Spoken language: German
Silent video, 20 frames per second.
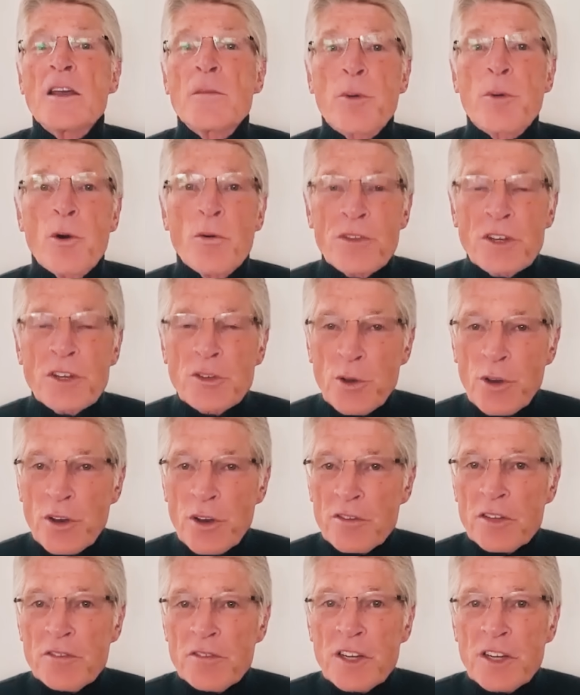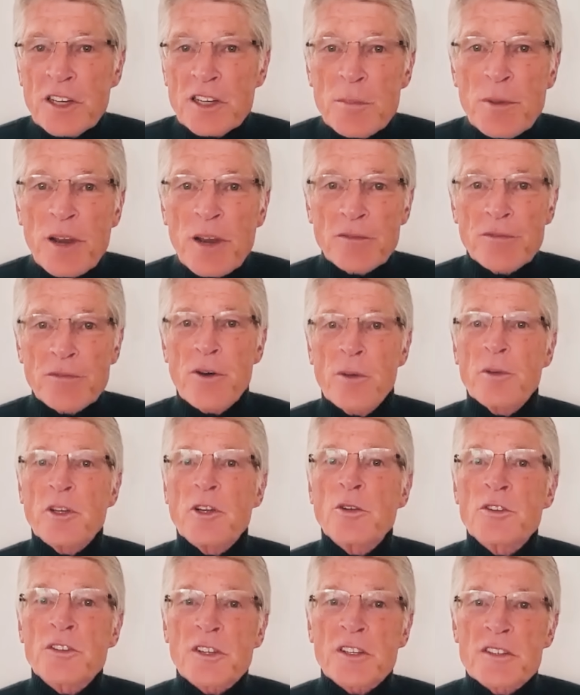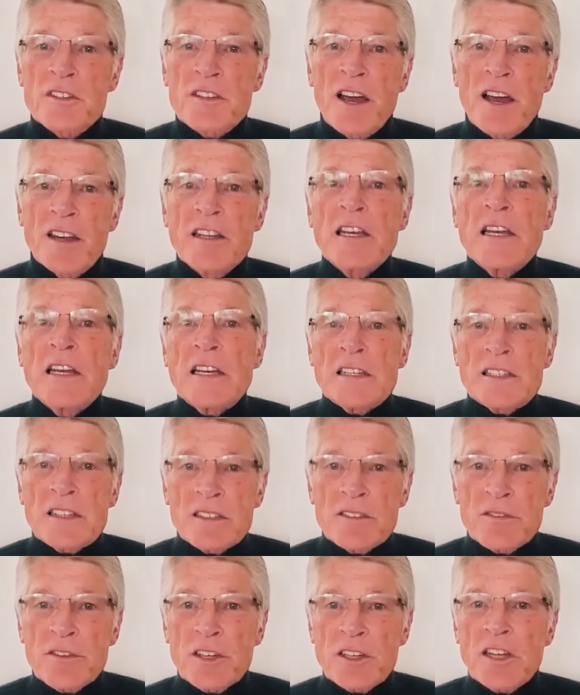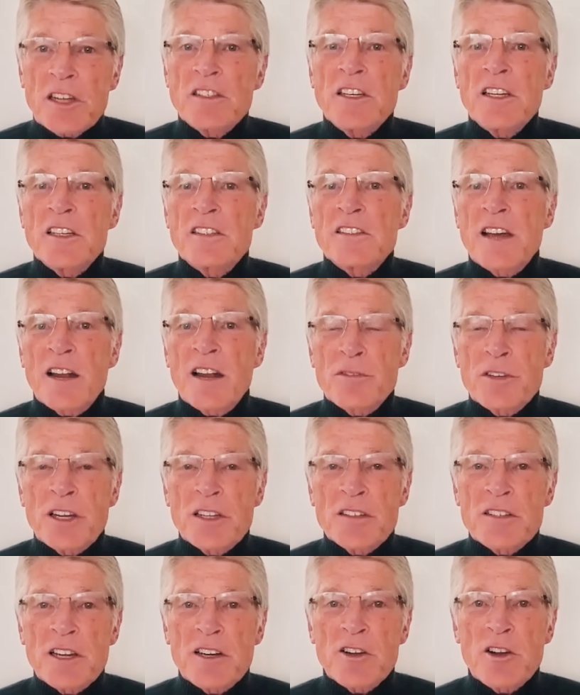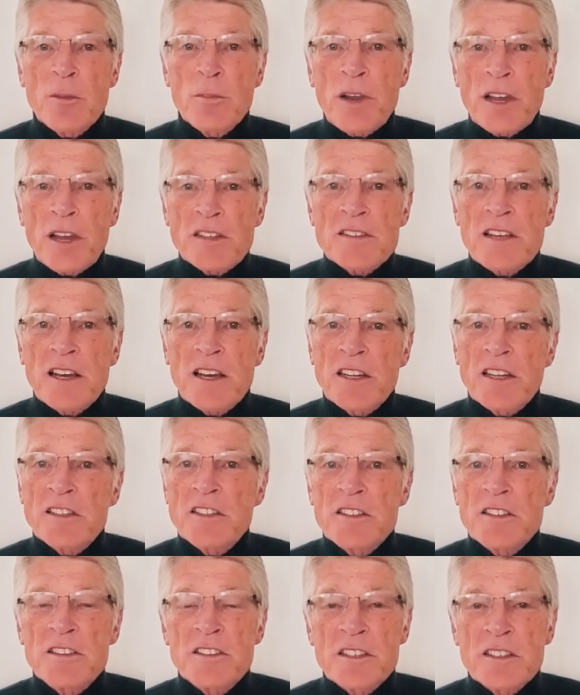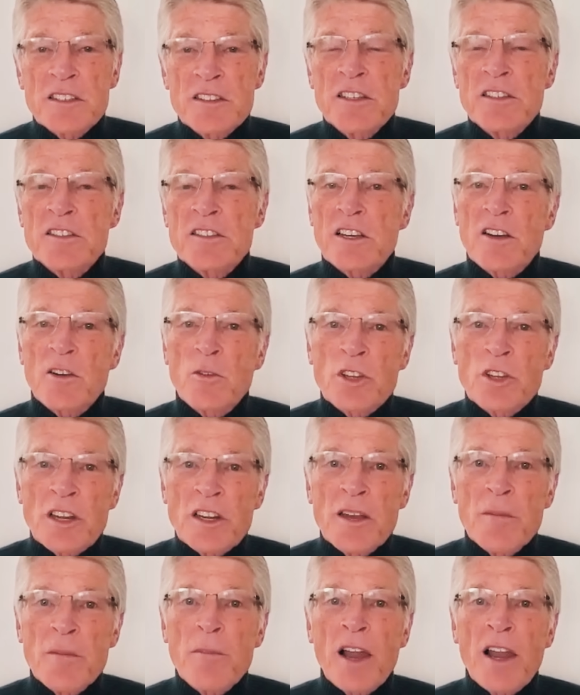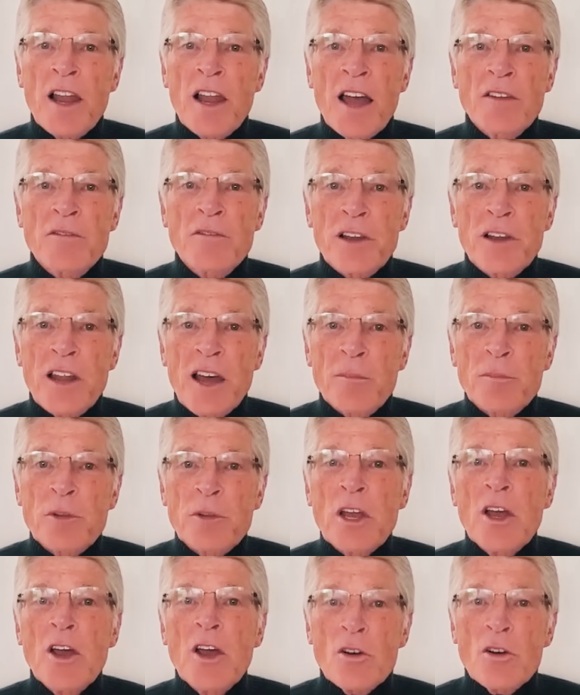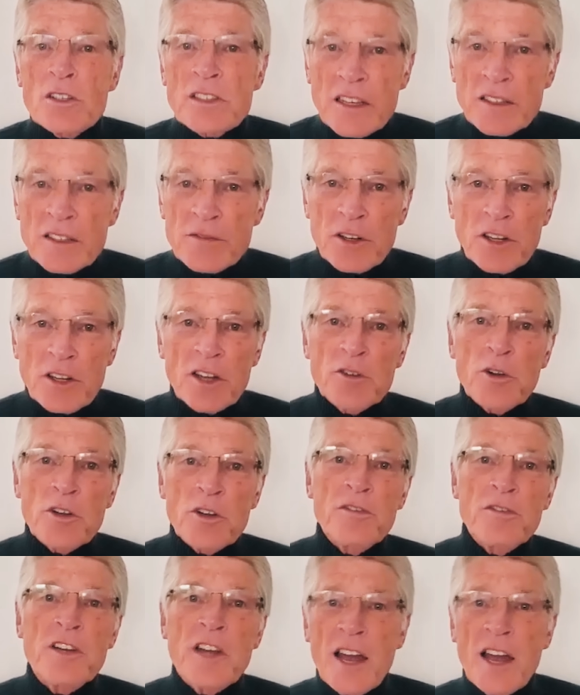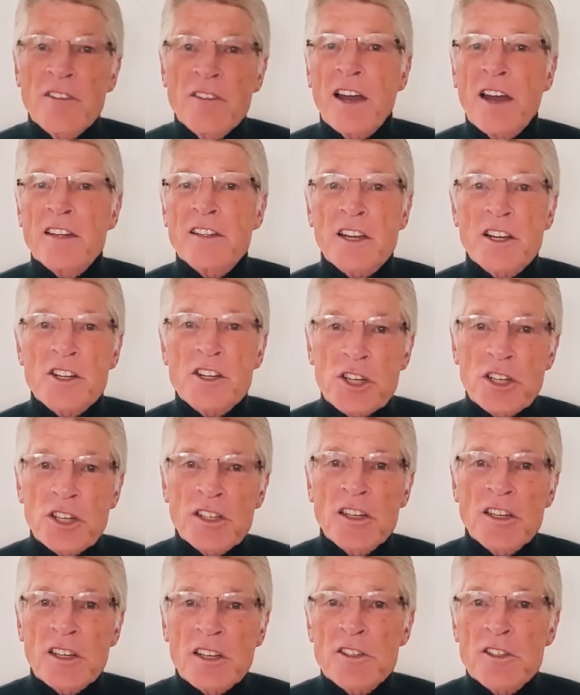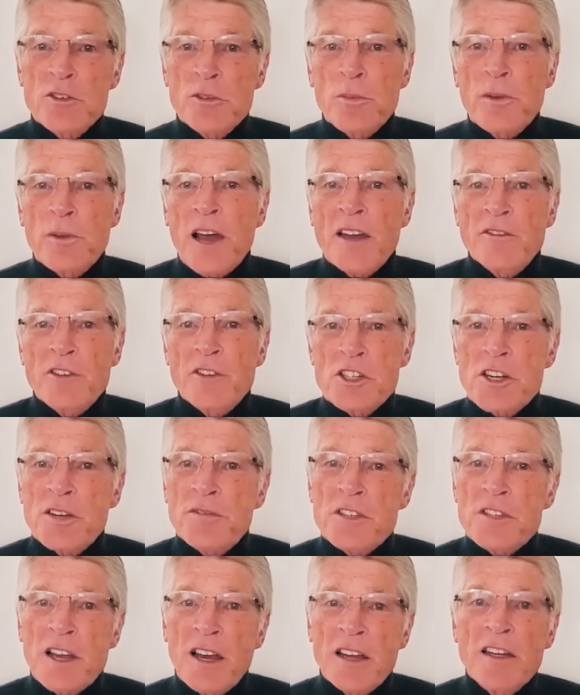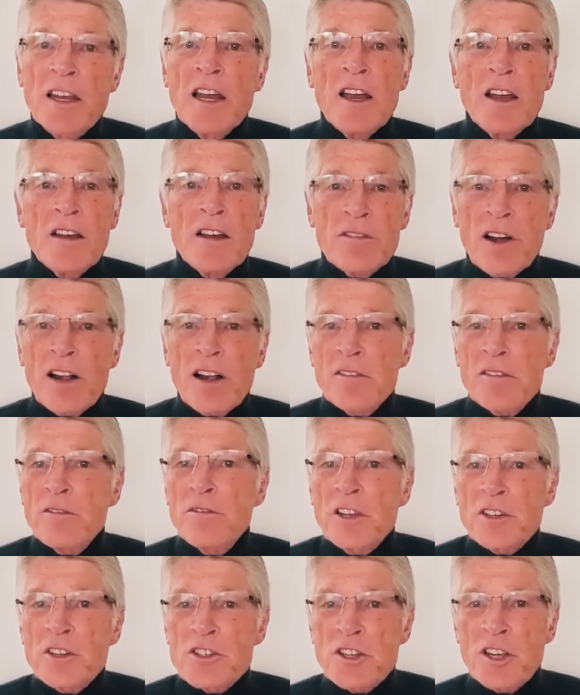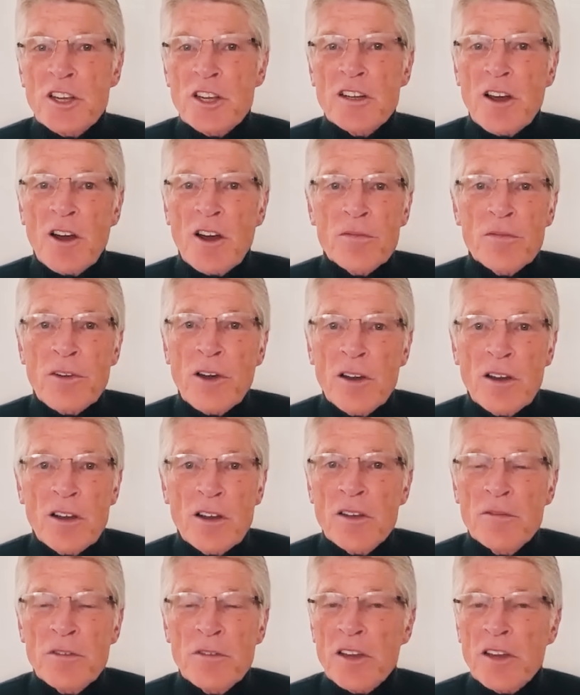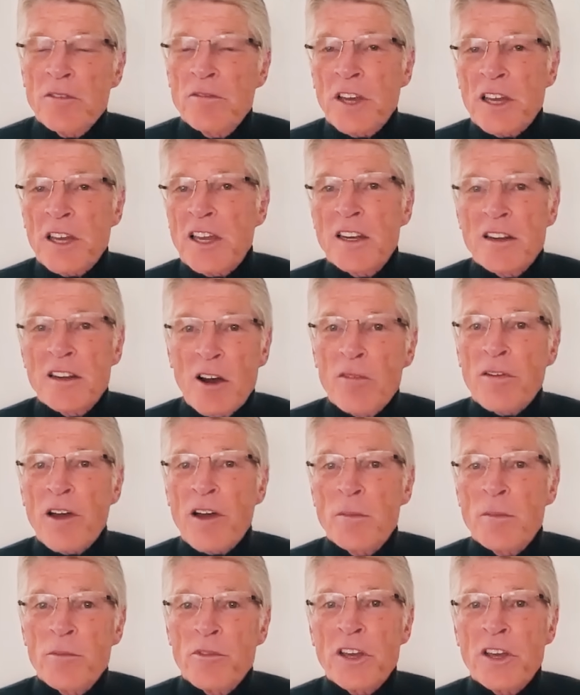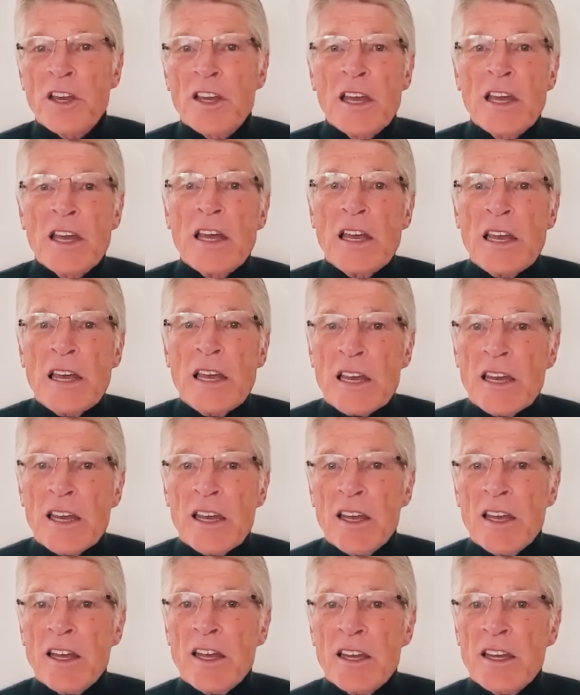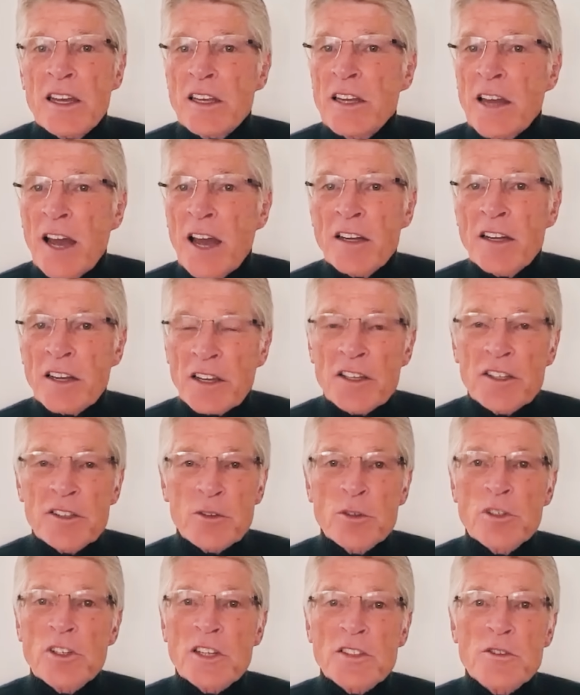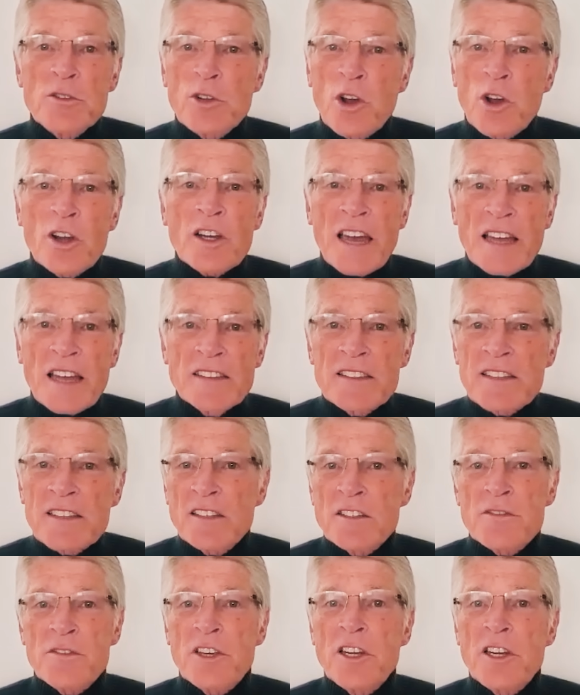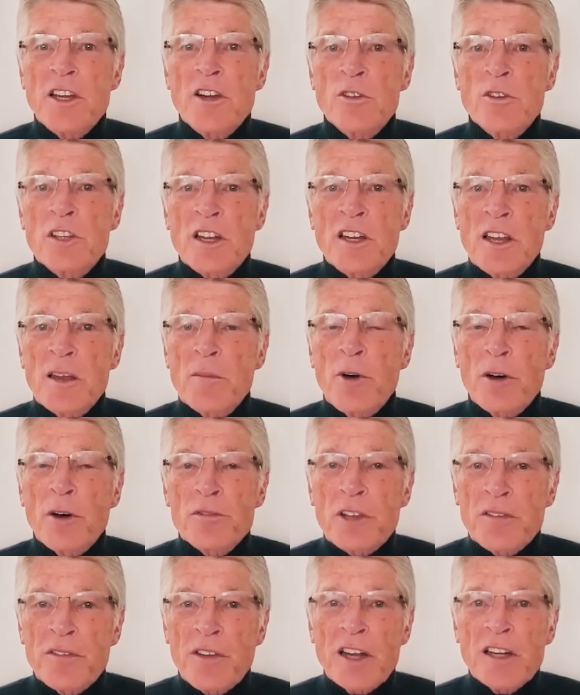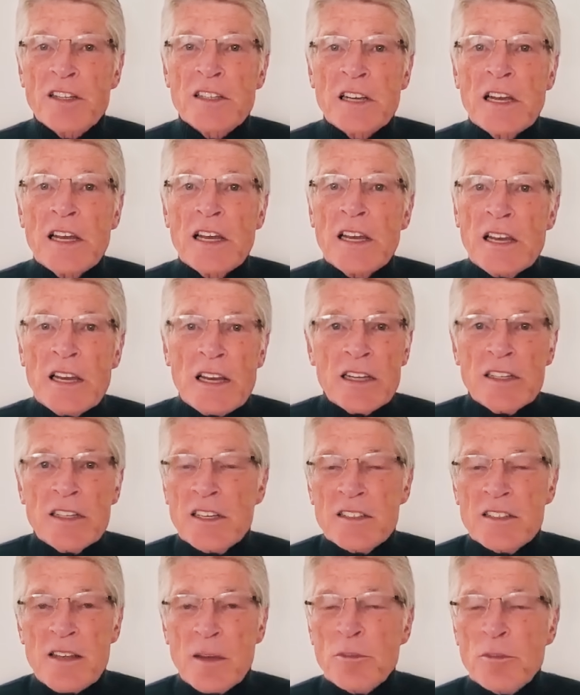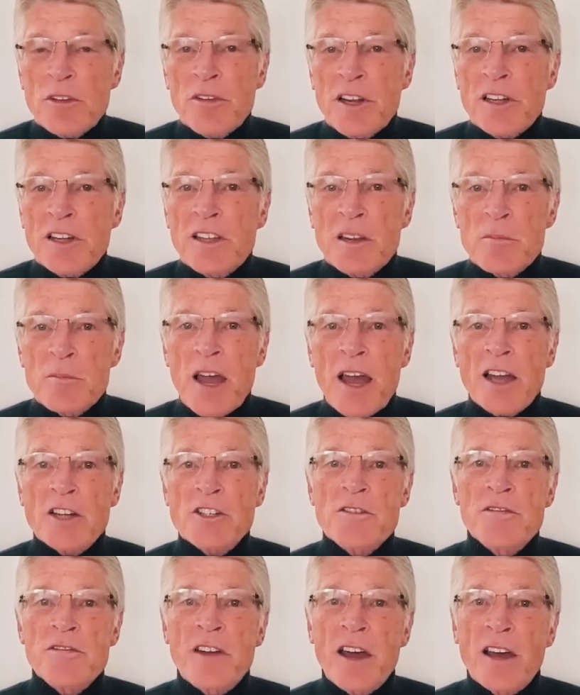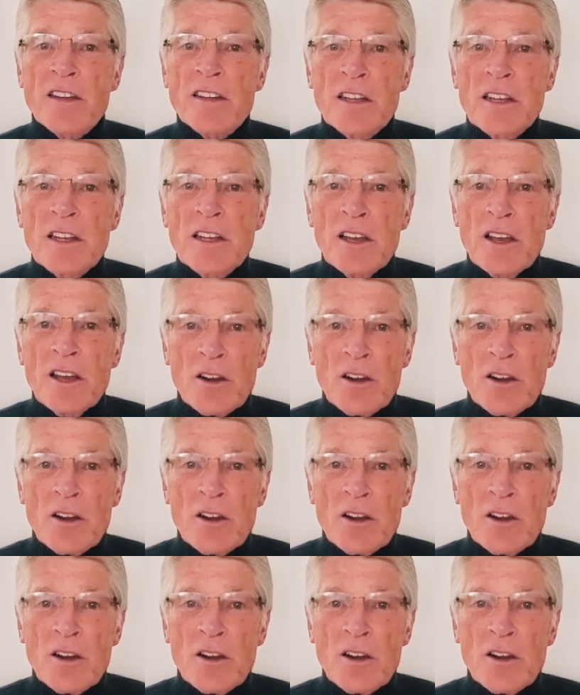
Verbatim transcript: Profiteur wird wieder die Plattformindustrie sein. Das wird der digital-finanzielle Komplex sein, der dies, die, diese Unternehmen alle einverleibt. Und das wird natürlich wieder ein weiterer Schritt in Richtung Planwirtschaft sein, weil wir stehen auf, äh, wir, wir gehen auf einem Weg äh, in eine Richtung, dass nur noch ganz, ganz wenige Unternehmen auf der Welt äh, die gesamte Welt dann beherrschen werden.